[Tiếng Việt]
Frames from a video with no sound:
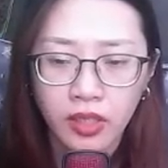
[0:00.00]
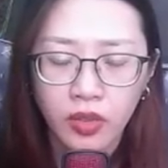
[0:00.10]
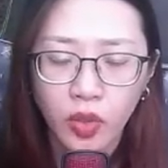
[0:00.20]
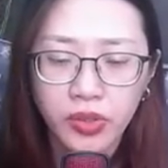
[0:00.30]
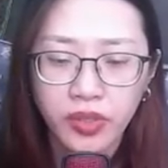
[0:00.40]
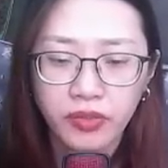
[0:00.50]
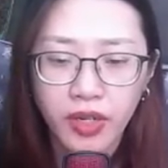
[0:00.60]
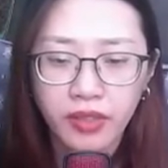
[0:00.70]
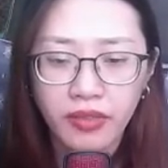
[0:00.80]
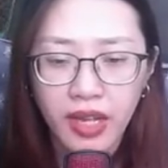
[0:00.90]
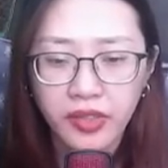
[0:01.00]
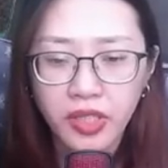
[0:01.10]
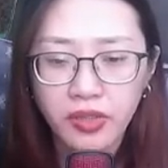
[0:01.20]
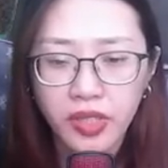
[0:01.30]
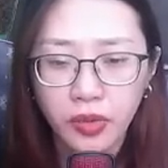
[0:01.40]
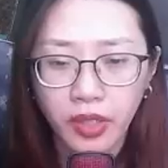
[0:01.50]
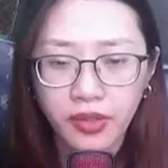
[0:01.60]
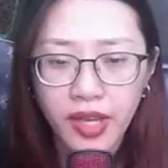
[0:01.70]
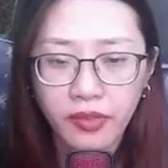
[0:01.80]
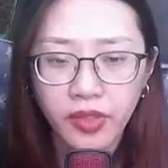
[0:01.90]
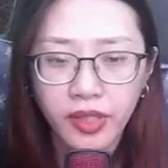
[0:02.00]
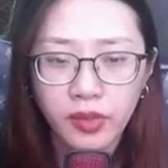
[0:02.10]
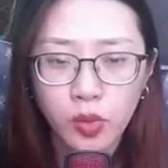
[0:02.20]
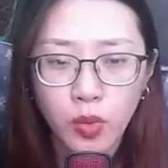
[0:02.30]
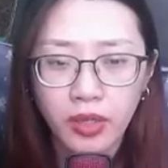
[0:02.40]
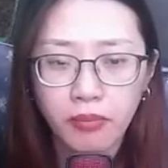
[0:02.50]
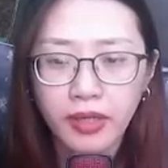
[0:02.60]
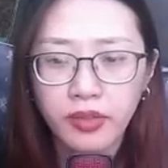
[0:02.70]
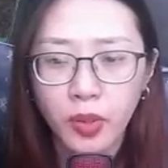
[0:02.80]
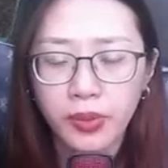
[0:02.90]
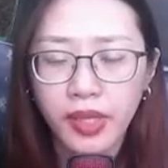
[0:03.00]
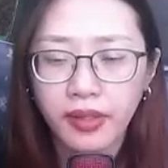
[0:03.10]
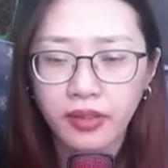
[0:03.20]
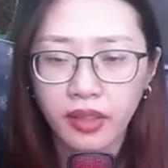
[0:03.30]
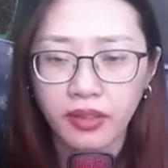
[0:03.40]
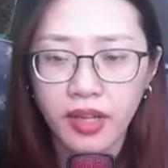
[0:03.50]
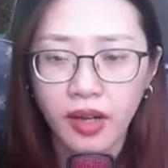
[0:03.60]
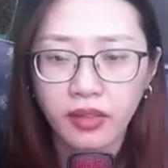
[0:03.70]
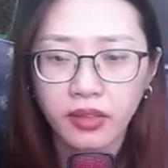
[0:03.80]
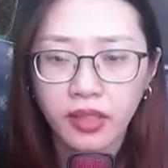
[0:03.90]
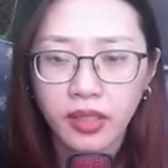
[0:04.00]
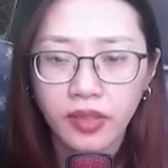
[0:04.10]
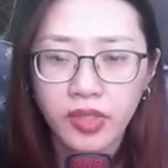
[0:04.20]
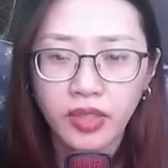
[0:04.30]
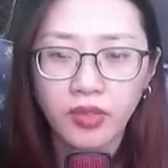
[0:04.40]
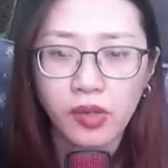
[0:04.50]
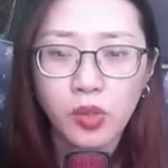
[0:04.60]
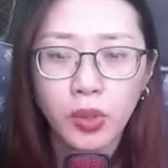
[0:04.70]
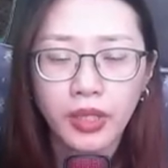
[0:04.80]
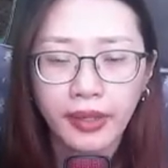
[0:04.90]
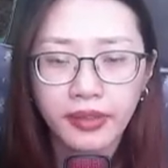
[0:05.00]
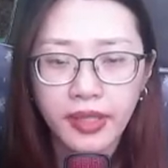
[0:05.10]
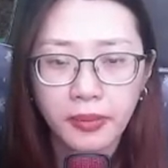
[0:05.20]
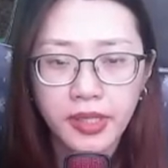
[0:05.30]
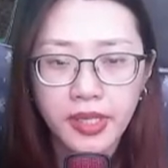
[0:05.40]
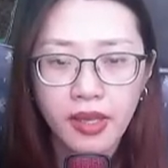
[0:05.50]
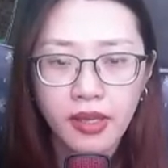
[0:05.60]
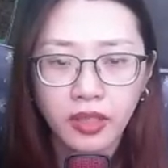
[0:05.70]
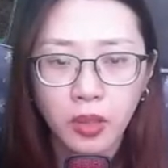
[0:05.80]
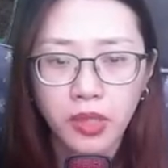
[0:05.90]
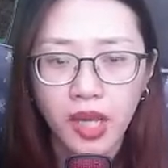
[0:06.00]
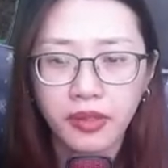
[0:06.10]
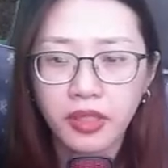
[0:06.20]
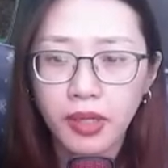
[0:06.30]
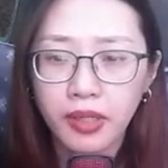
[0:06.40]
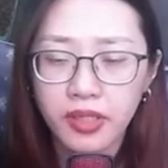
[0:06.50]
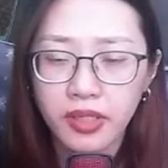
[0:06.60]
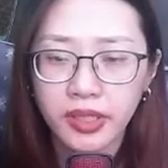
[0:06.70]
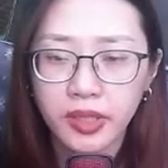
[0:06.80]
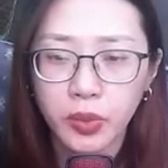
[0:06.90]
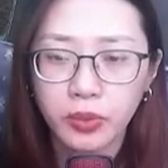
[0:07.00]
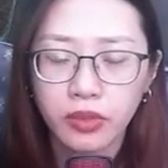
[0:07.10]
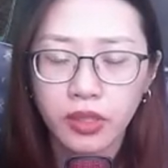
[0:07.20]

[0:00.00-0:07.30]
Hồ Nhược Vân và rất nhiều nữ giáo viên quần mắt đột nhiên ửng đỏ, nhưng vẫn cố gắng kiềm chế không để nước mắt rơi xuống.